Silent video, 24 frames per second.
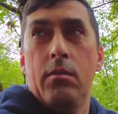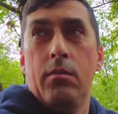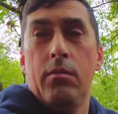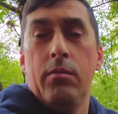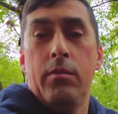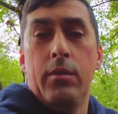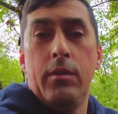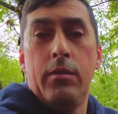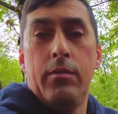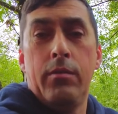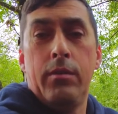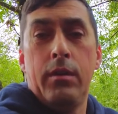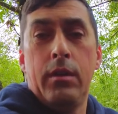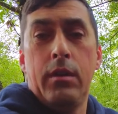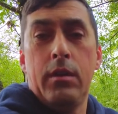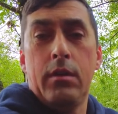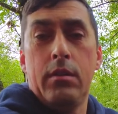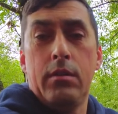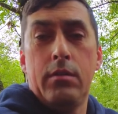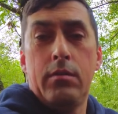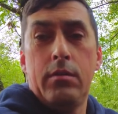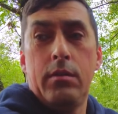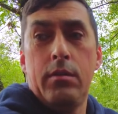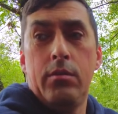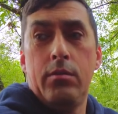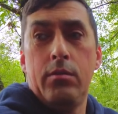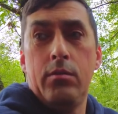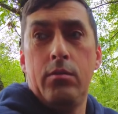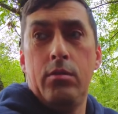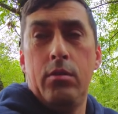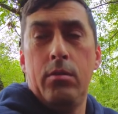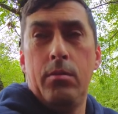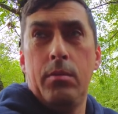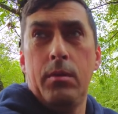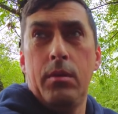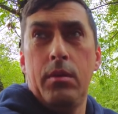во дворе своего
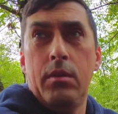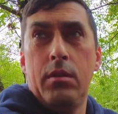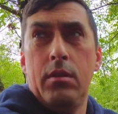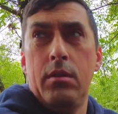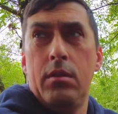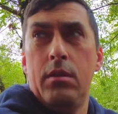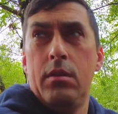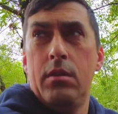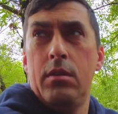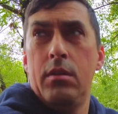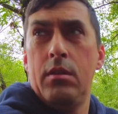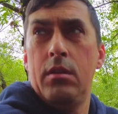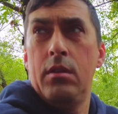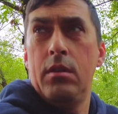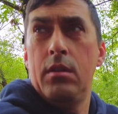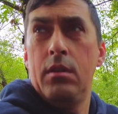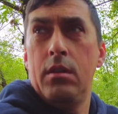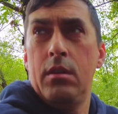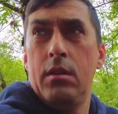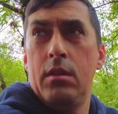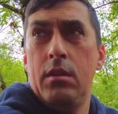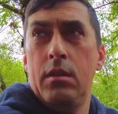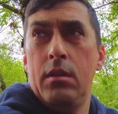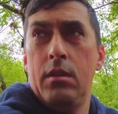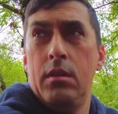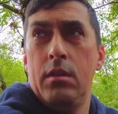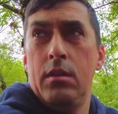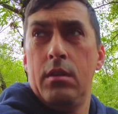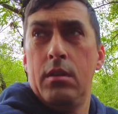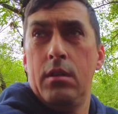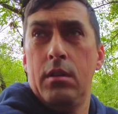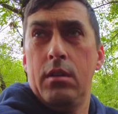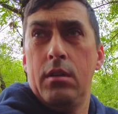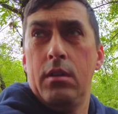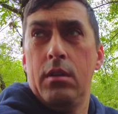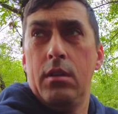дома,
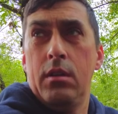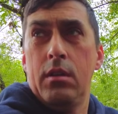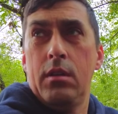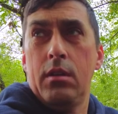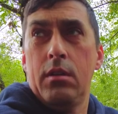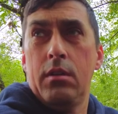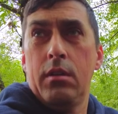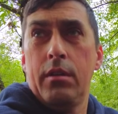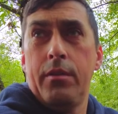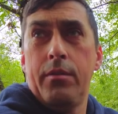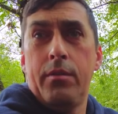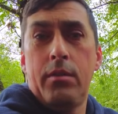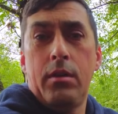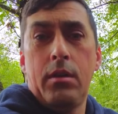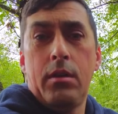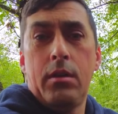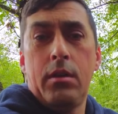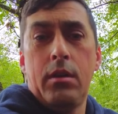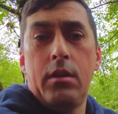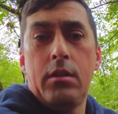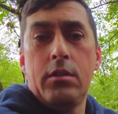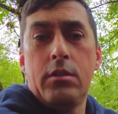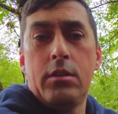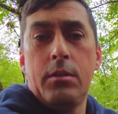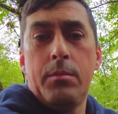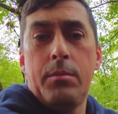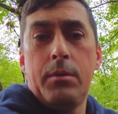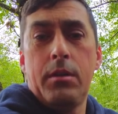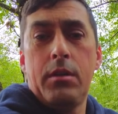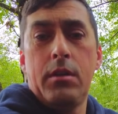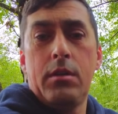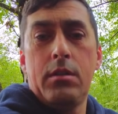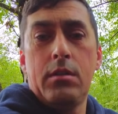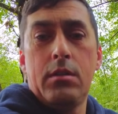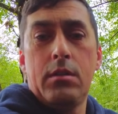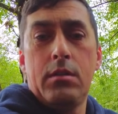этот лайфхак, конечно,
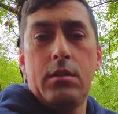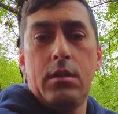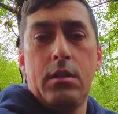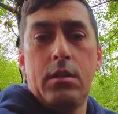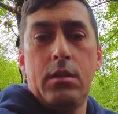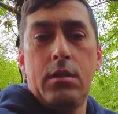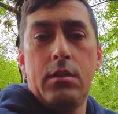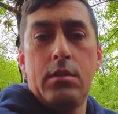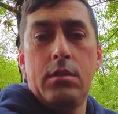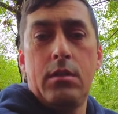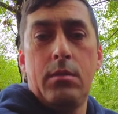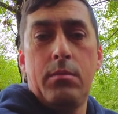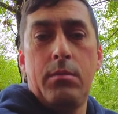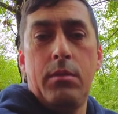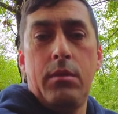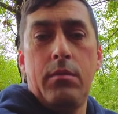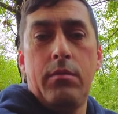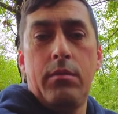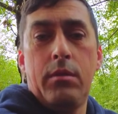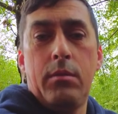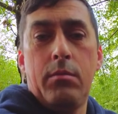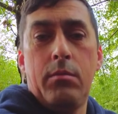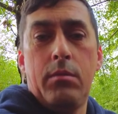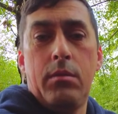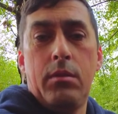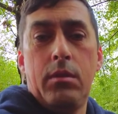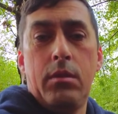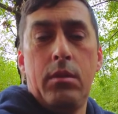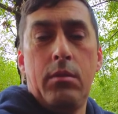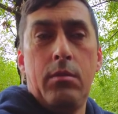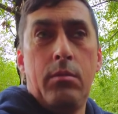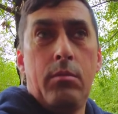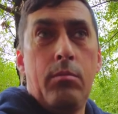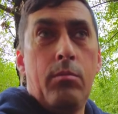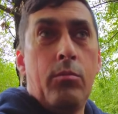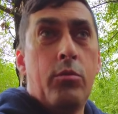покажется забавным
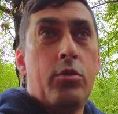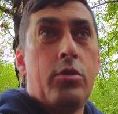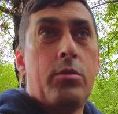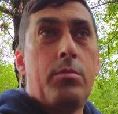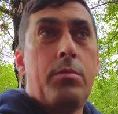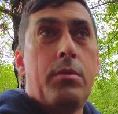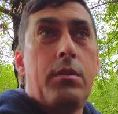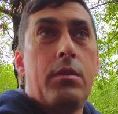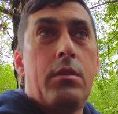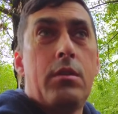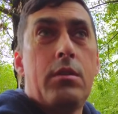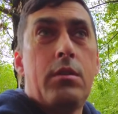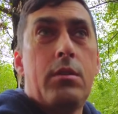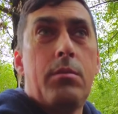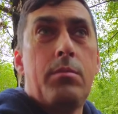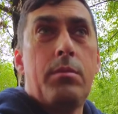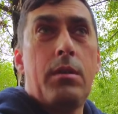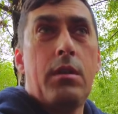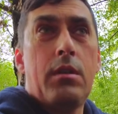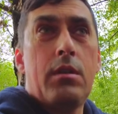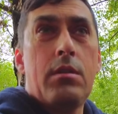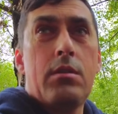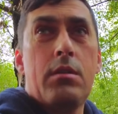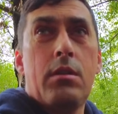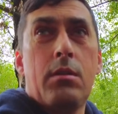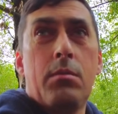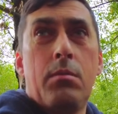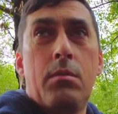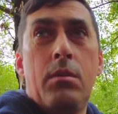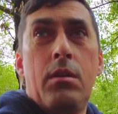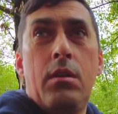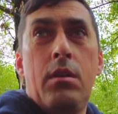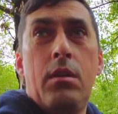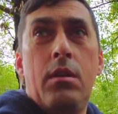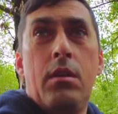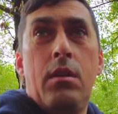и, может быть, даже и полезным.
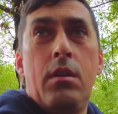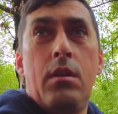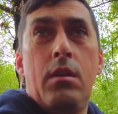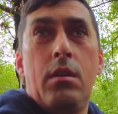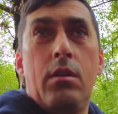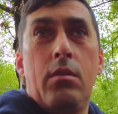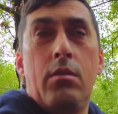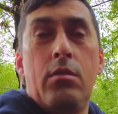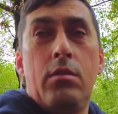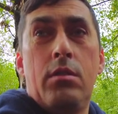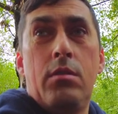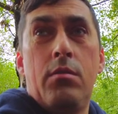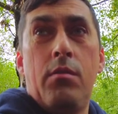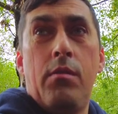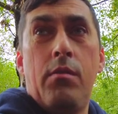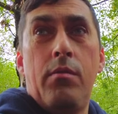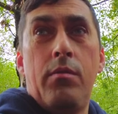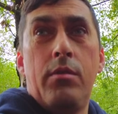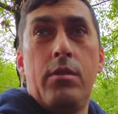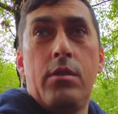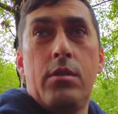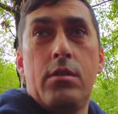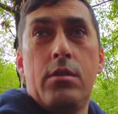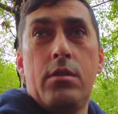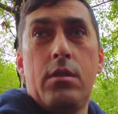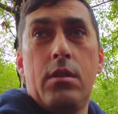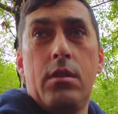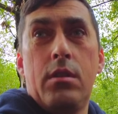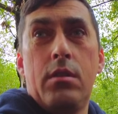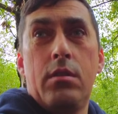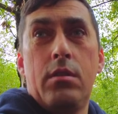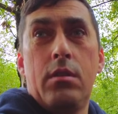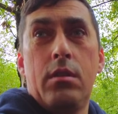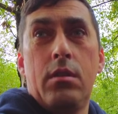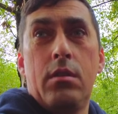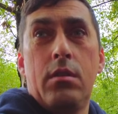Но если вы
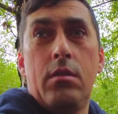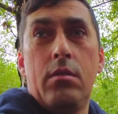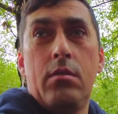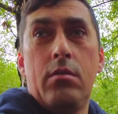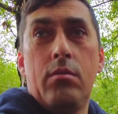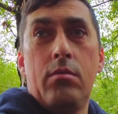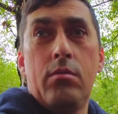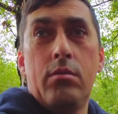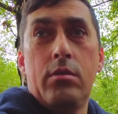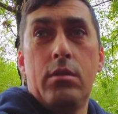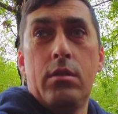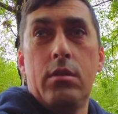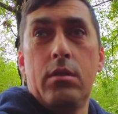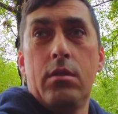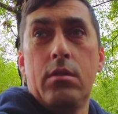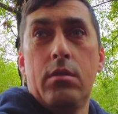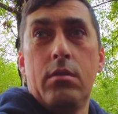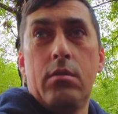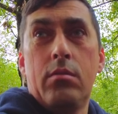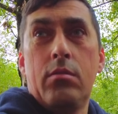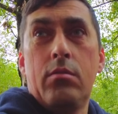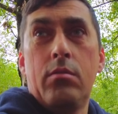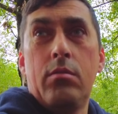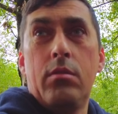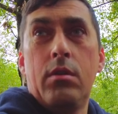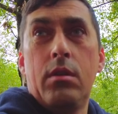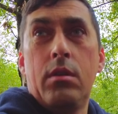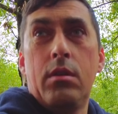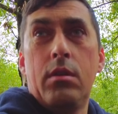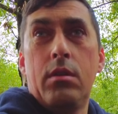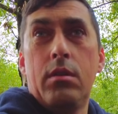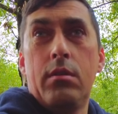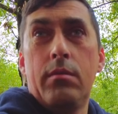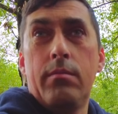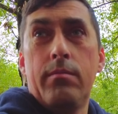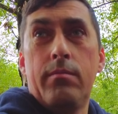выезжаете уже
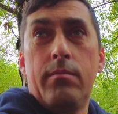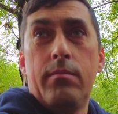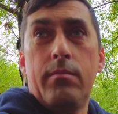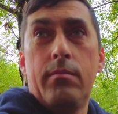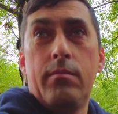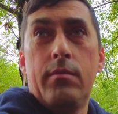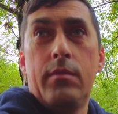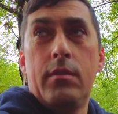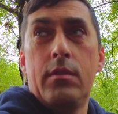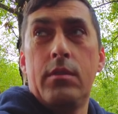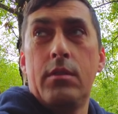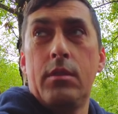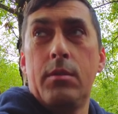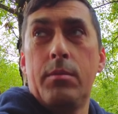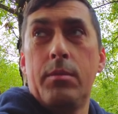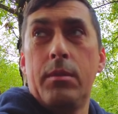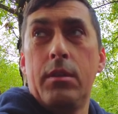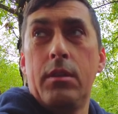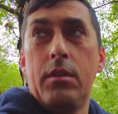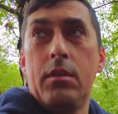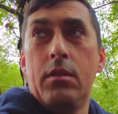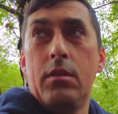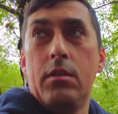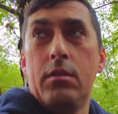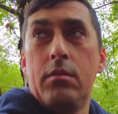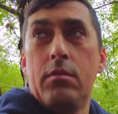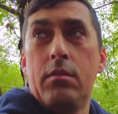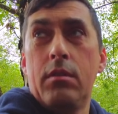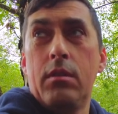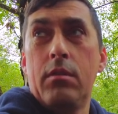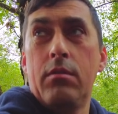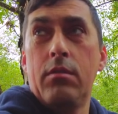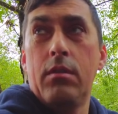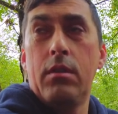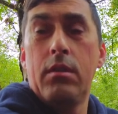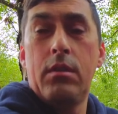куда-то за пределы
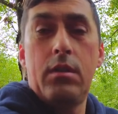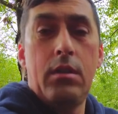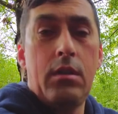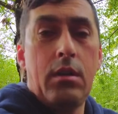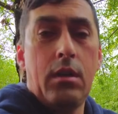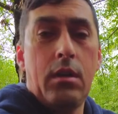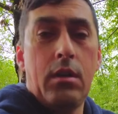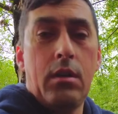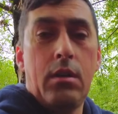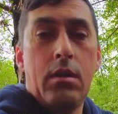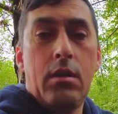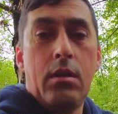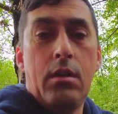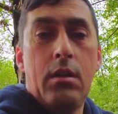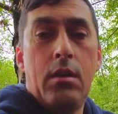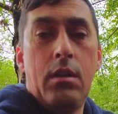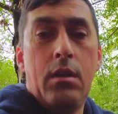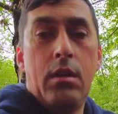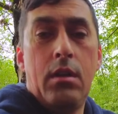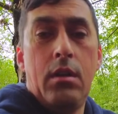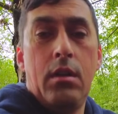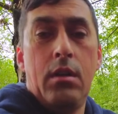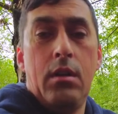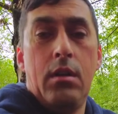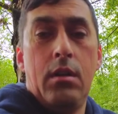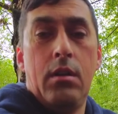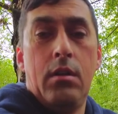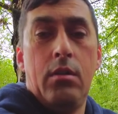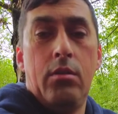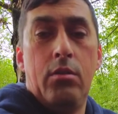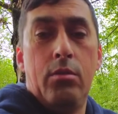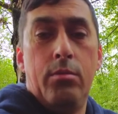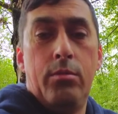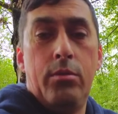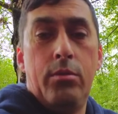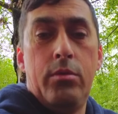своей квартиры,
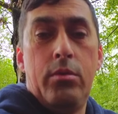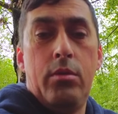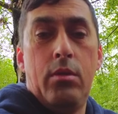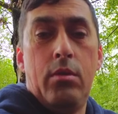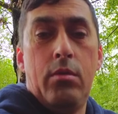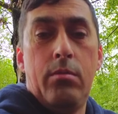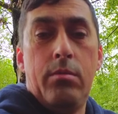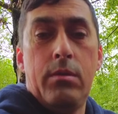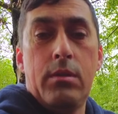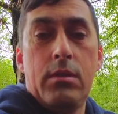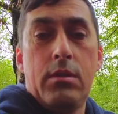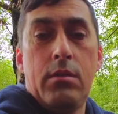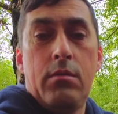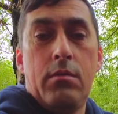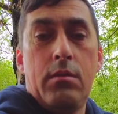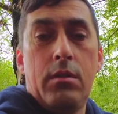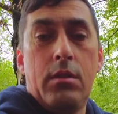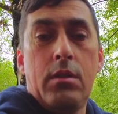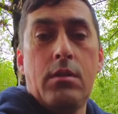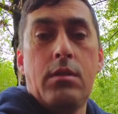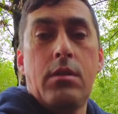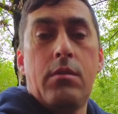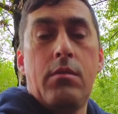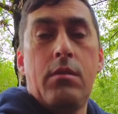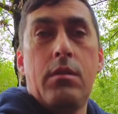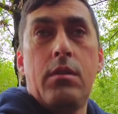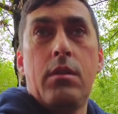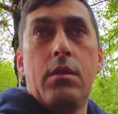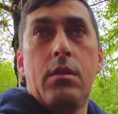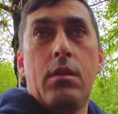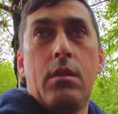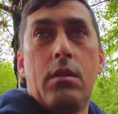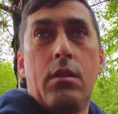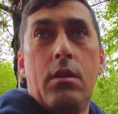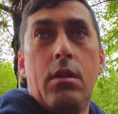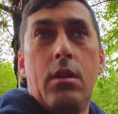то будьте любезны, вытаскивайте
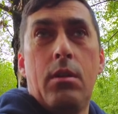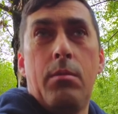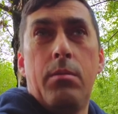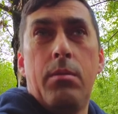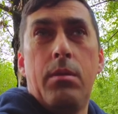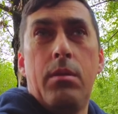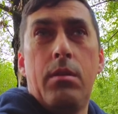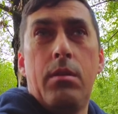этот кляп.